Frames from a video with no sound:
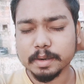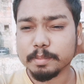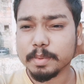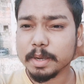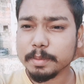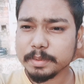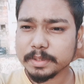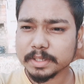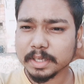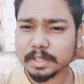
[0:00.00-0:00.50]
है
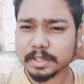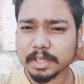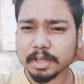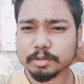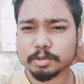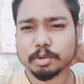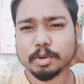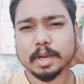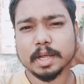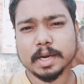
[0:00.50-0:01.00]
एंड मैं भी
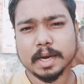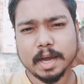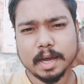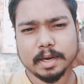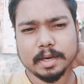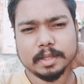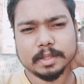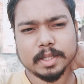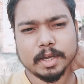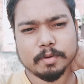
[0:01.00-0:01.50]
चलता हूँ थोड़ा
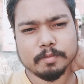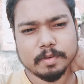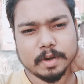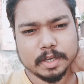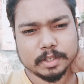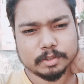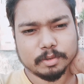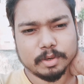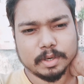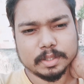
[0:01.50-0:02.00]
नहा लेता
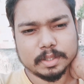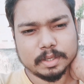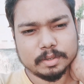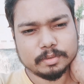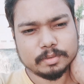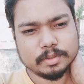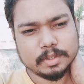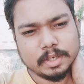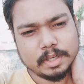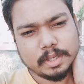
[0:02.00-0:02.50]
हूँ फ्रेश हो
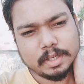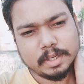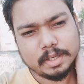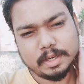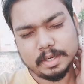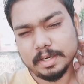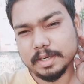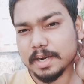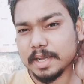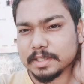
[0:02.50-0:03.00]
लेता हूँ
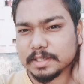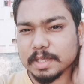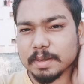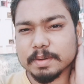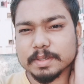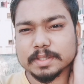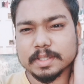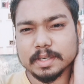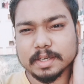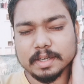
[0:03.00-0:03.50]
एंड
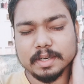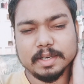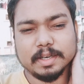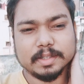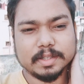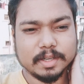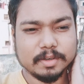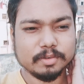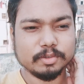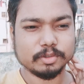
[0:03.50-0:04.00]
नाश्ता वास्ता
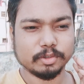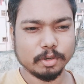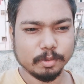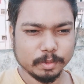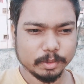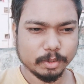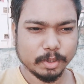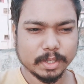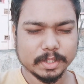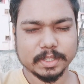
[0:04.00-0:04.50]
कर लेता हूँ
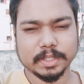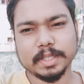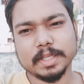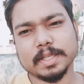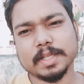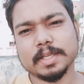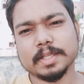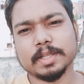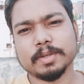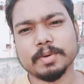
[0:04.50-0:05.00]
उसको भी थोड़ा
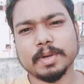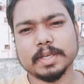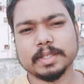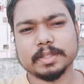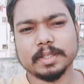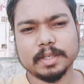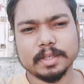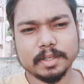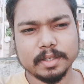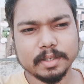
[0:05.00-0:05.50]
सा दे देता
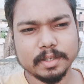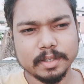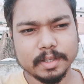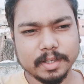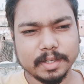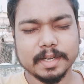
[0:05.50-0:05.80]
हूँ नाश्ता